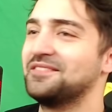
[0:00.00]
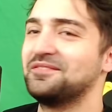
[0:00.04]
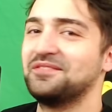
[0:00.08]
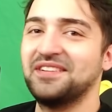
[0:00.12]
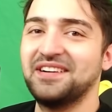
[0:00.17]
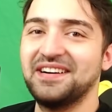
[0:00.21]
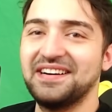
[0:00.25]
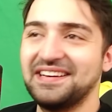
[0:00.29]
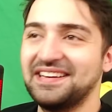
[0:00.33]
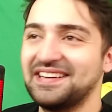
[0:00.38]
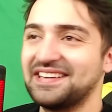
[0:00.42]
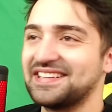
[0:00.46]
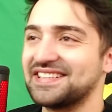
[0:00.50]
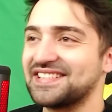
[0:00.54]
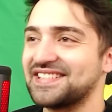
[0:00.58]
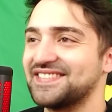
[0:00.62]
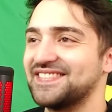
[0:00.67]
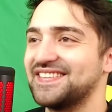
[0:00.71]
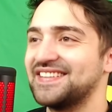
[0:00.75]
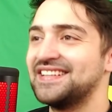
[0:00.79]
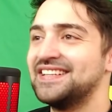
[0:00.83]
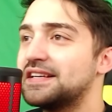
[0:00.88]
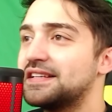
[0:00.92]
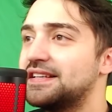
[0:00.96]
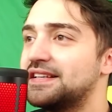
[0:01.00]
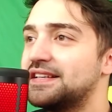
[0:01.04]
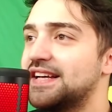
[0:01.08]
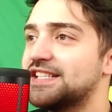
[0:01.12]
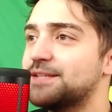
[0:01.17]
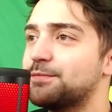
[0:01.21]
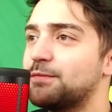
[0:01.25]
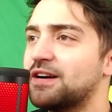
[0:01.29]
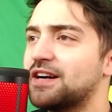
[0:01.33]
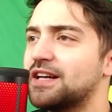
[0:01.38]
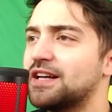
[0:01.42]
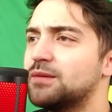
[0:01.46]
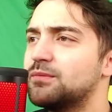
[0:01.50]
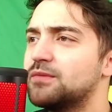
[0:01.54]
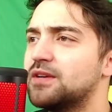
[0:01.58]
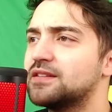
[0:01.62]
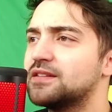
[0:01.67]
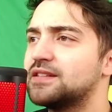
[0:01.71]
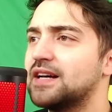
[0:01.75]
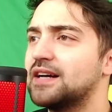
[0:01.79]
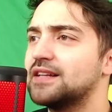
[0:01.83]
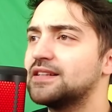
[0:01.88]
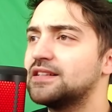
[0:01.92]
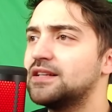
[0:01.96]
Onun ne alakası var? Geç bakalım
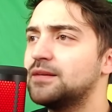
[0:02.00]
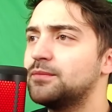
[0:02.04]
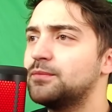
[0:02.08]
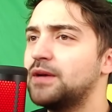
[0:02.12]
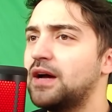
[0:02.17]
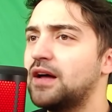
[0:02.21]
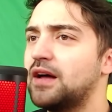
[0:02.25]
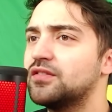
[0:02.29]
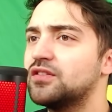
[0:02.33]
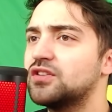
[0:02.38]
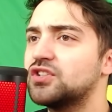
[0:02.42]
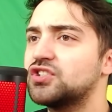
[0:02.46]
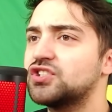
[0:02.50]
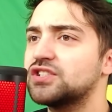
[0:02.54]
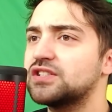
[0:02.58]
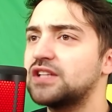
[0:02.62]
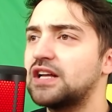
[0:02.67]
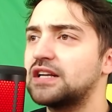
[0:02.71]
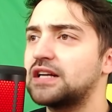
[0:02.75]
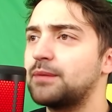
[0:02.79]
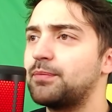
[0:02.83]
yatağa dedi. Bir anda ışıklar